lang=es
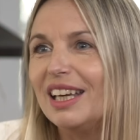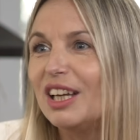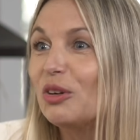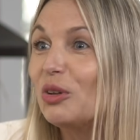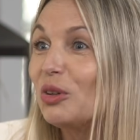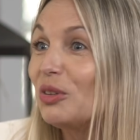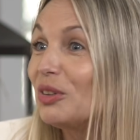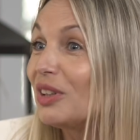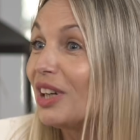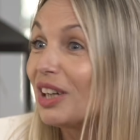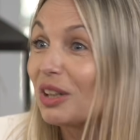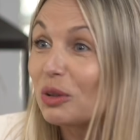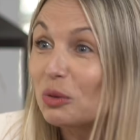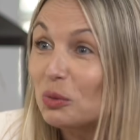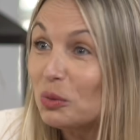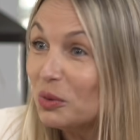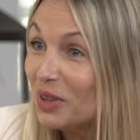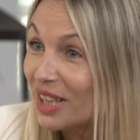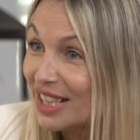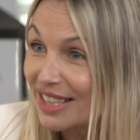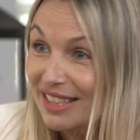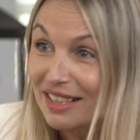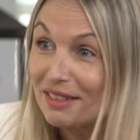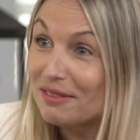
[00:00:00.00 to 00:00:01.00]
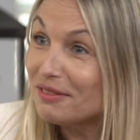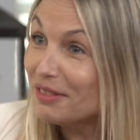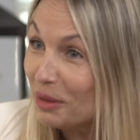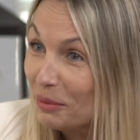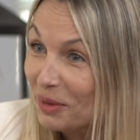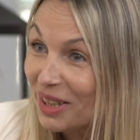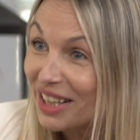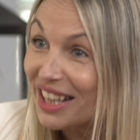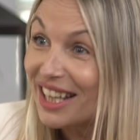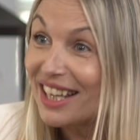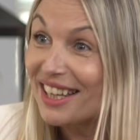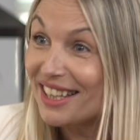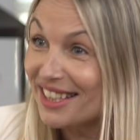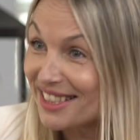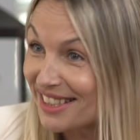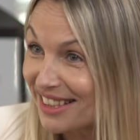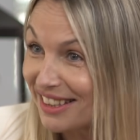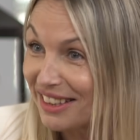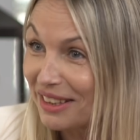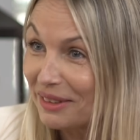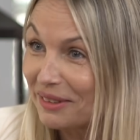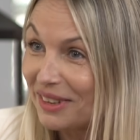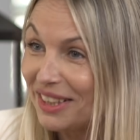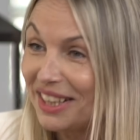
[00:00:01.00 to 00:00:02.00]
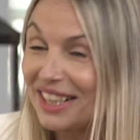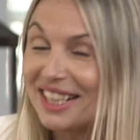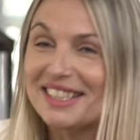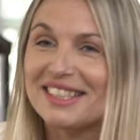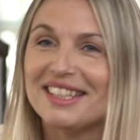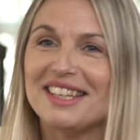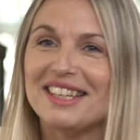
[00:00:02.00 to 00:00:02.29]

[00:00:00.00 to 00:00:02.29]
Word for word: encontrar curas a enfermedades a través de la